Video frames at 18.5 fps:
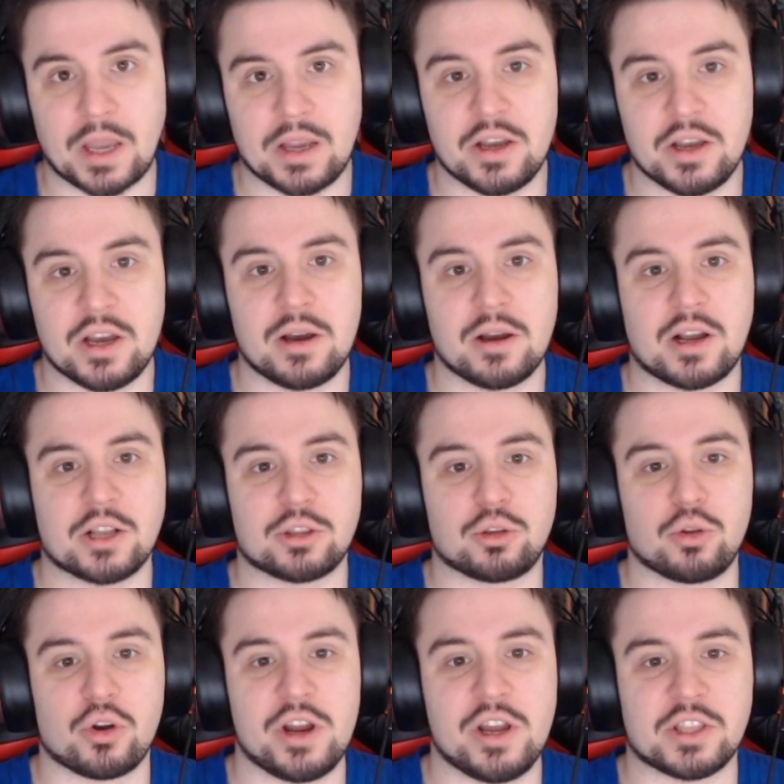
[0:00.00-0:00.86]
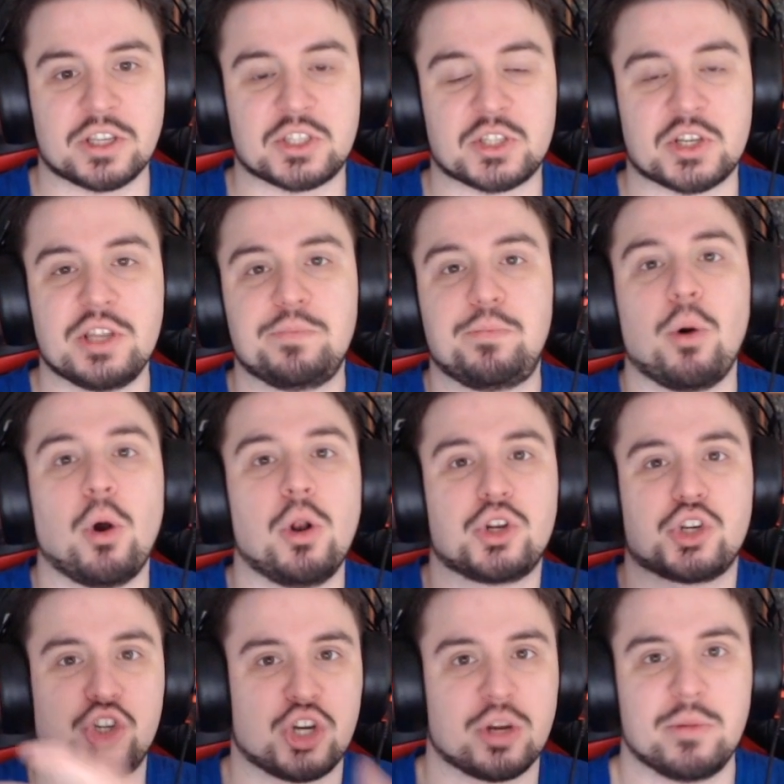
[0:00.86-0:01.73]
Э, которая, так сказать,
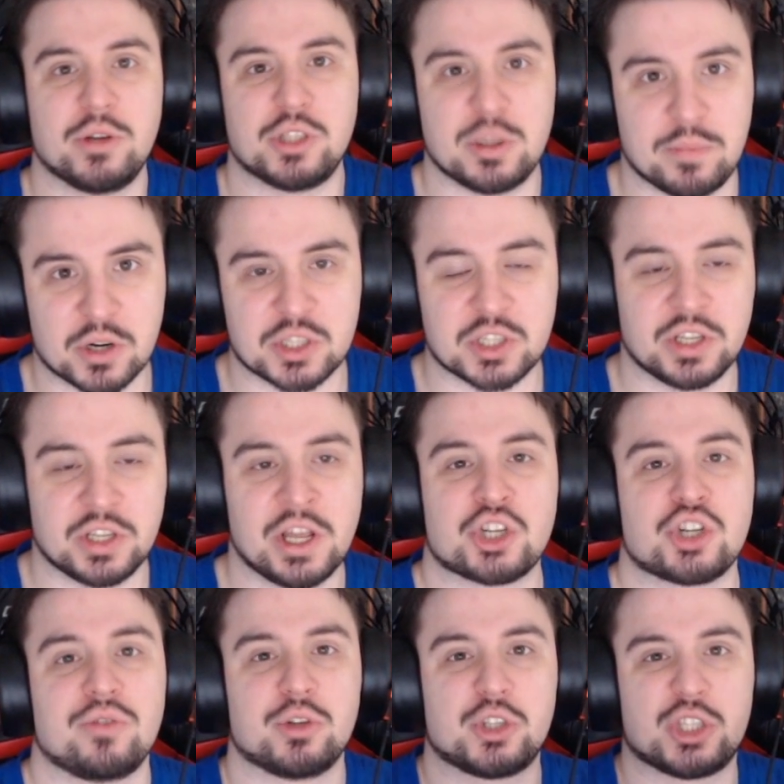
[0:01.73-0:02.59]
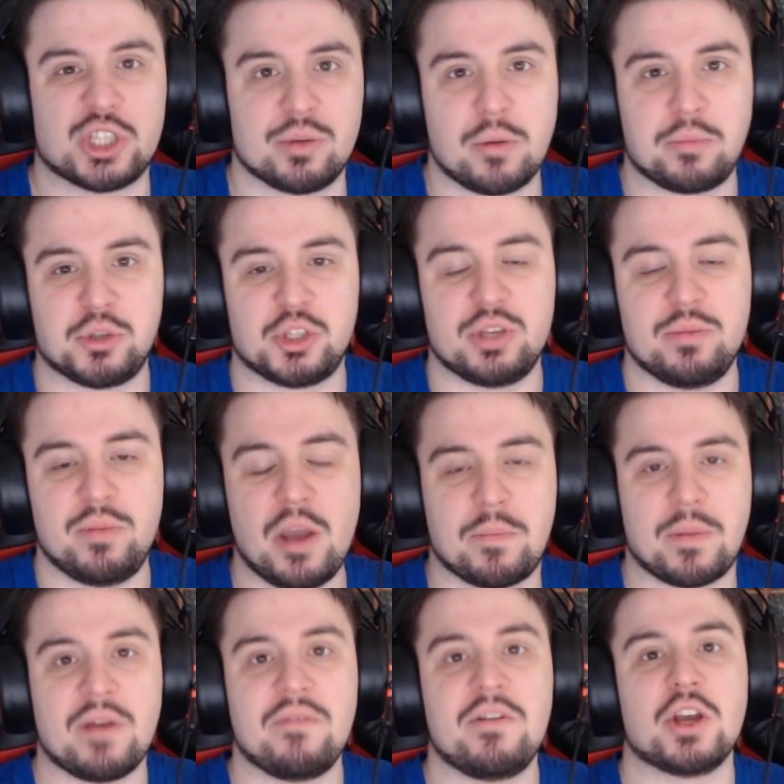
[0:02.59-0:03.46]
больше, чем эти персонажи вот само по себе
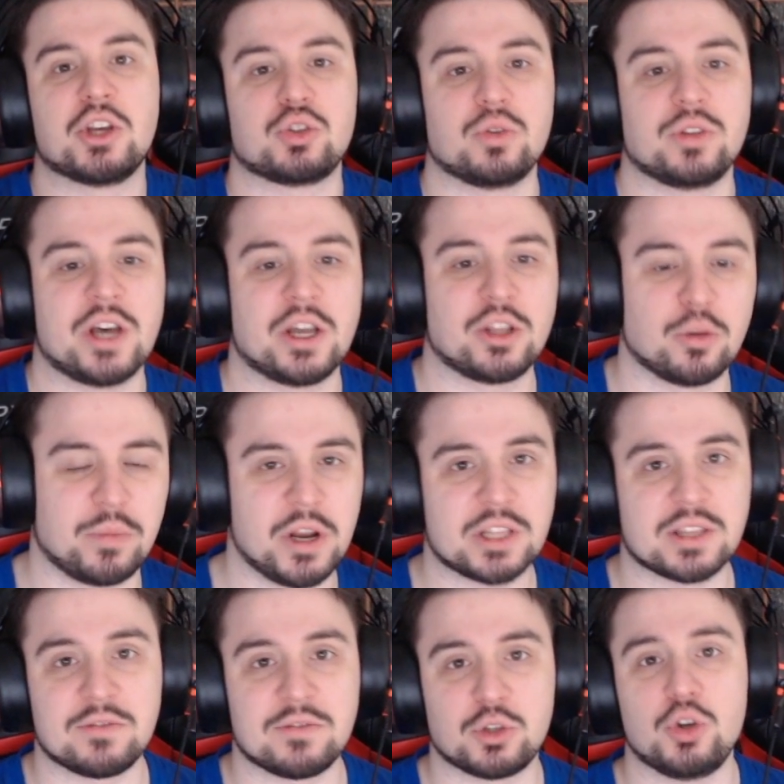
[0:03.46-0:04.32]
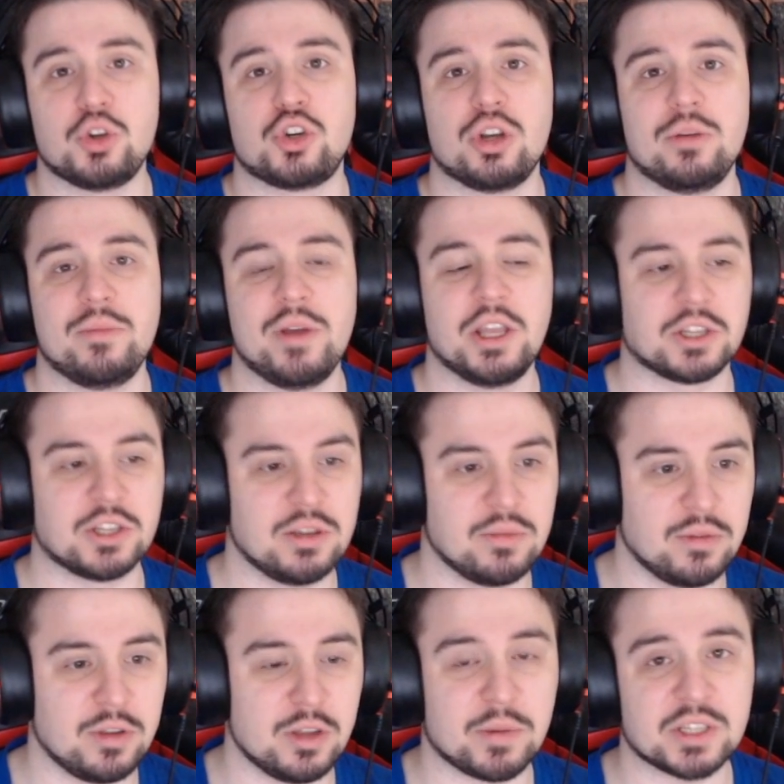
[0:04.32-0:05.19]
и по весу, да, но при этом все еще имеет к
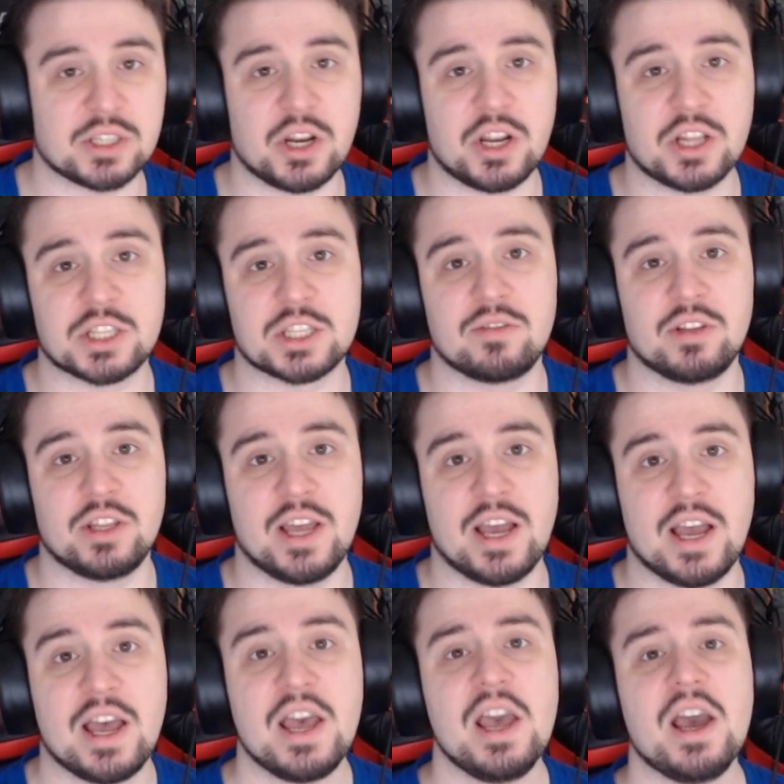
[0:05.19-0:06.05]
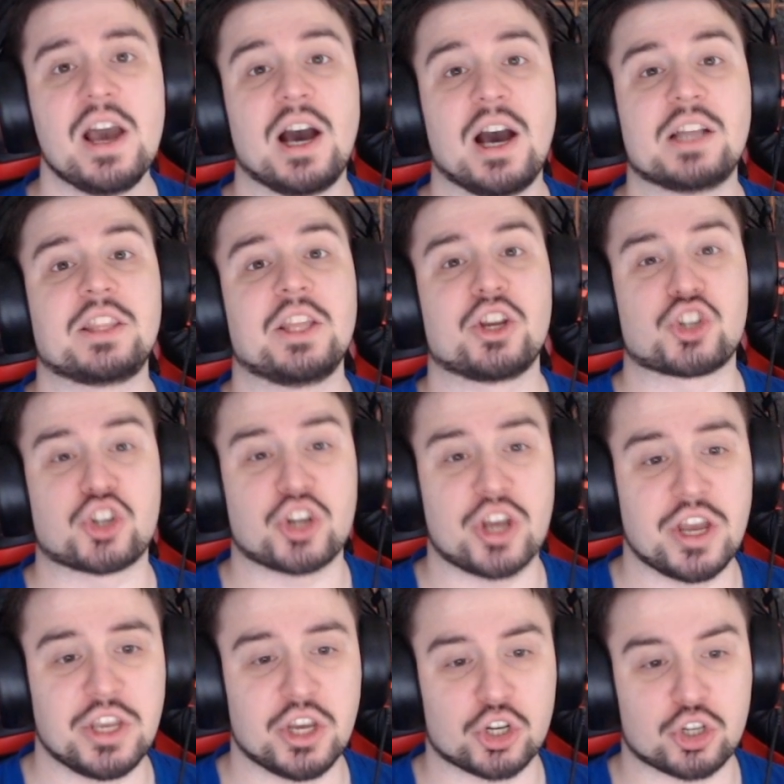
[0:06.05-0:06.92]
ним непосредственное
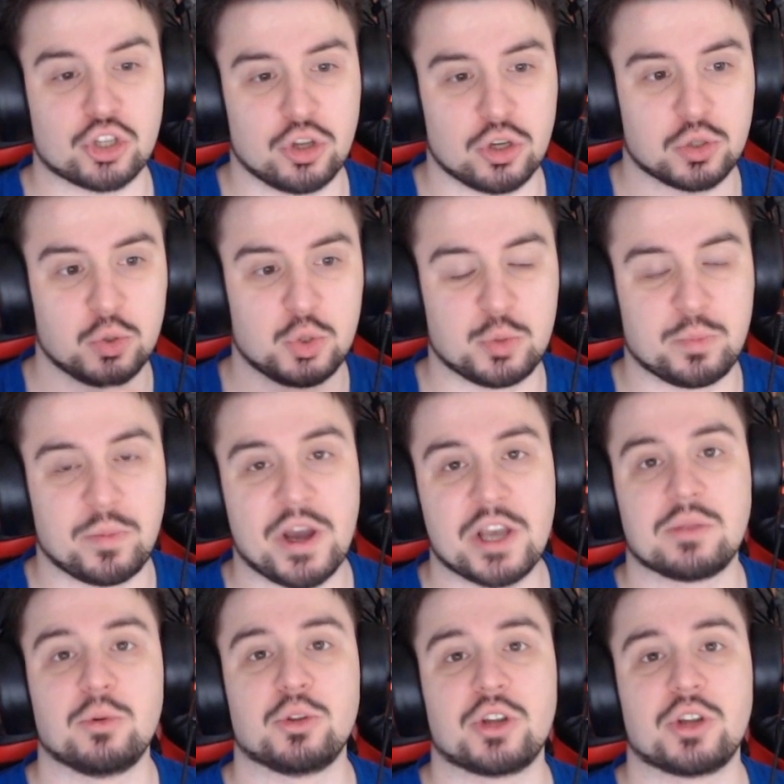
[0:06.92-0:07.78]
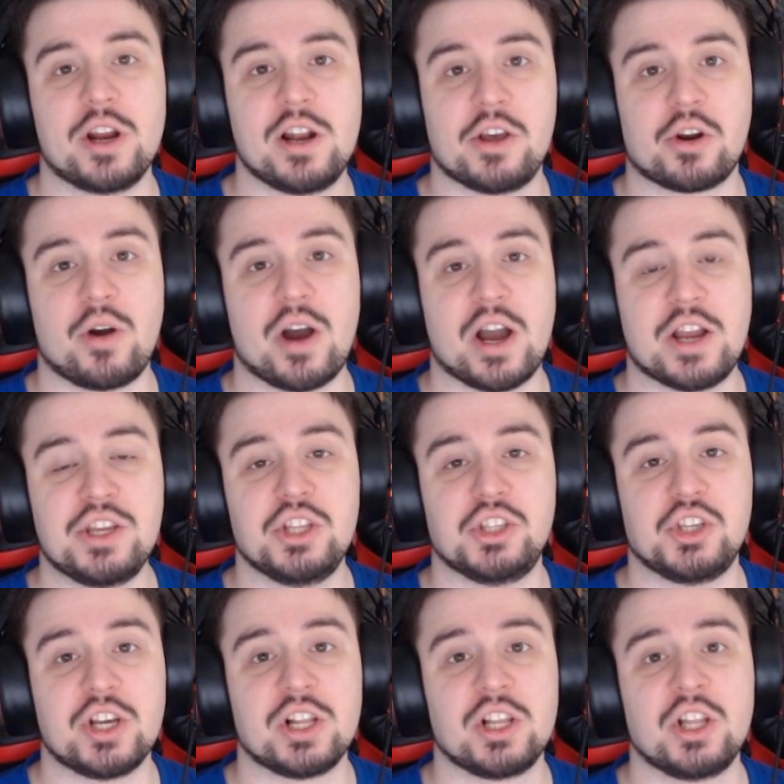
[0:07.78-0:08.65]
отношение, что, судя по этому трейлеру,
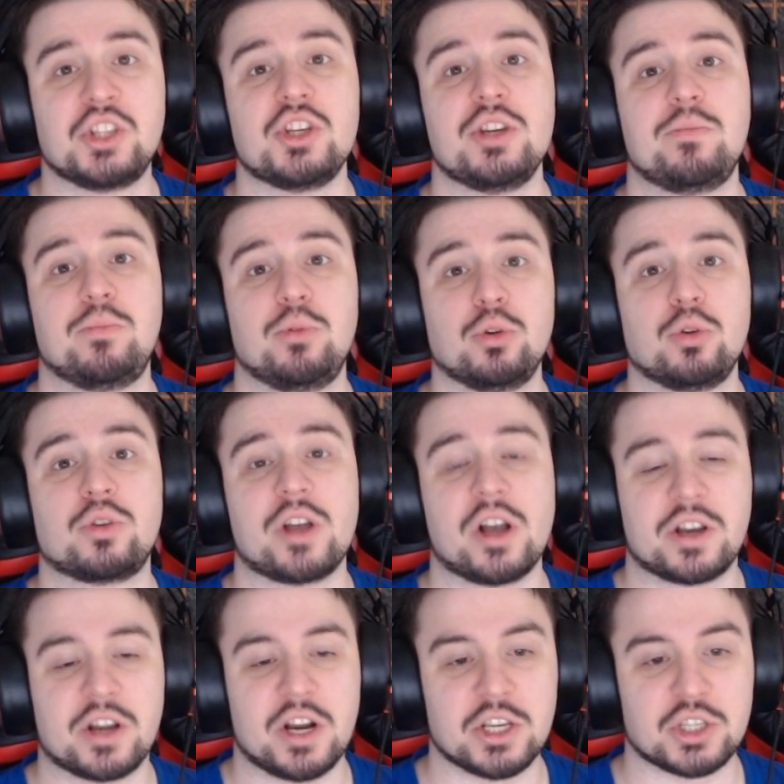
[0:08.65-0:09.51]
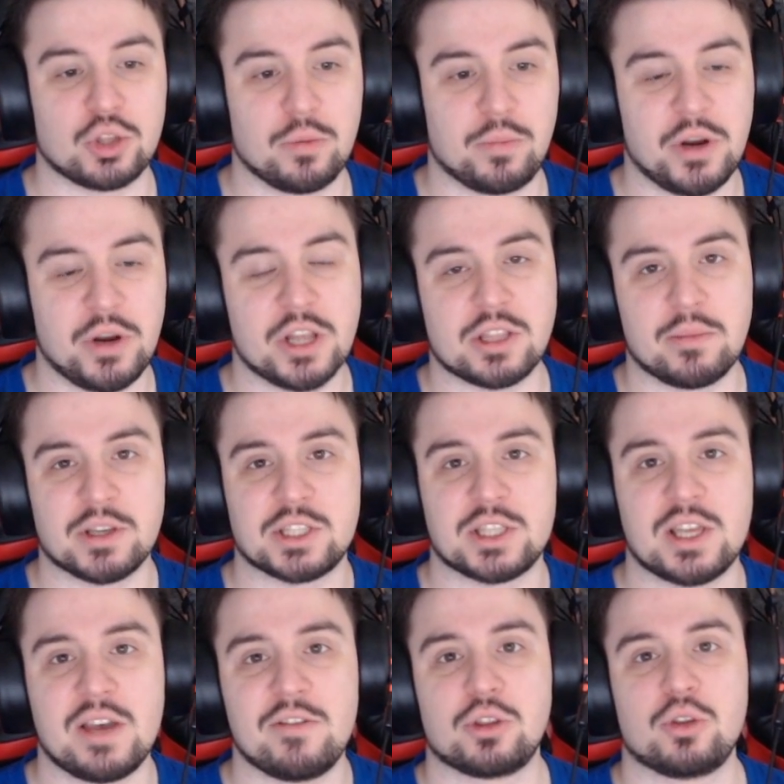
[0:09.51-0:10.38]
они делать и будут как раз, но при этом
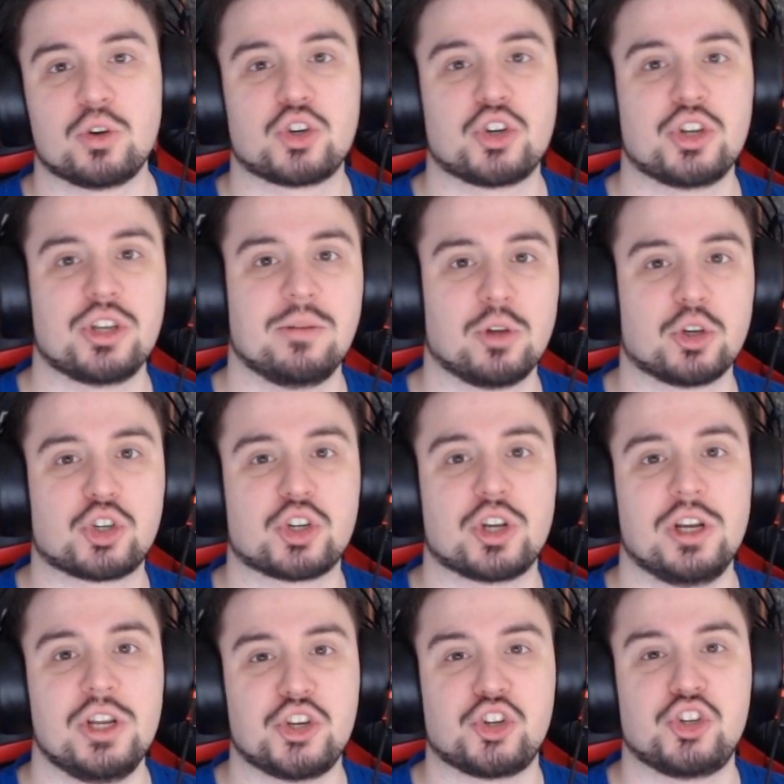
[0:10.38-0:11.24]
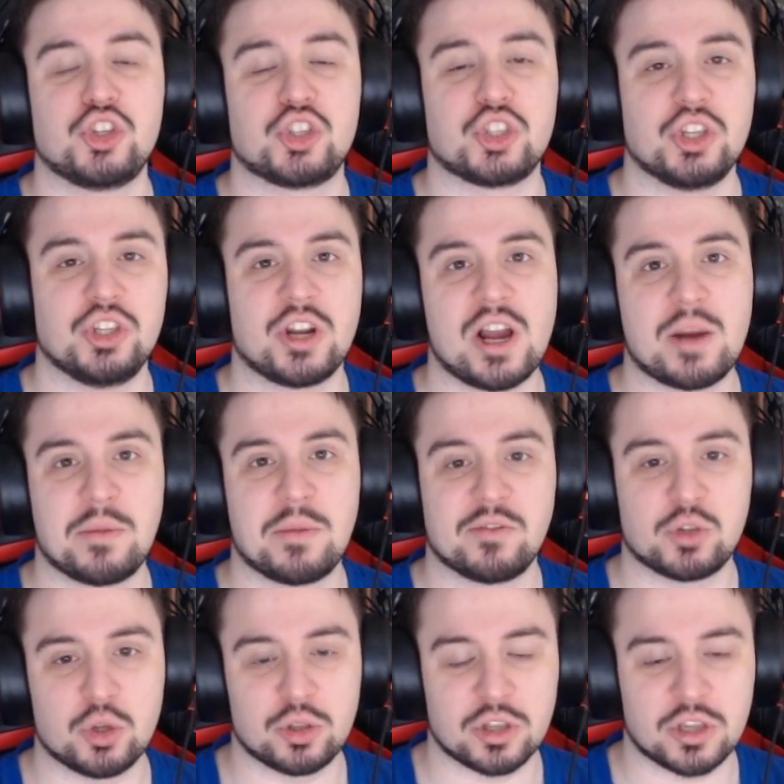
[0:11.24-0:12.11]
оставят тоже немножко личностной
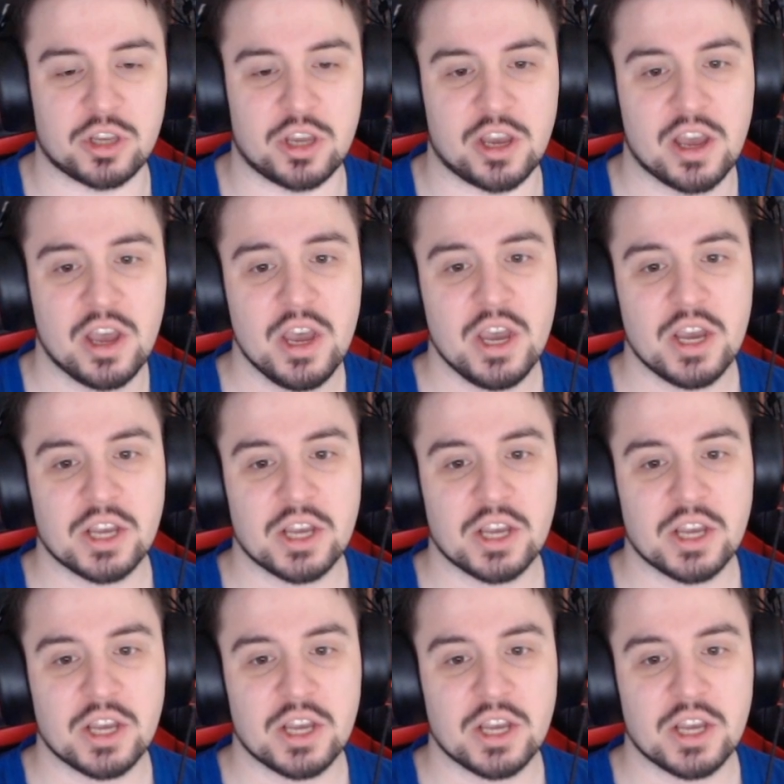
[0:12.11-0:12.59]
драмы все-таки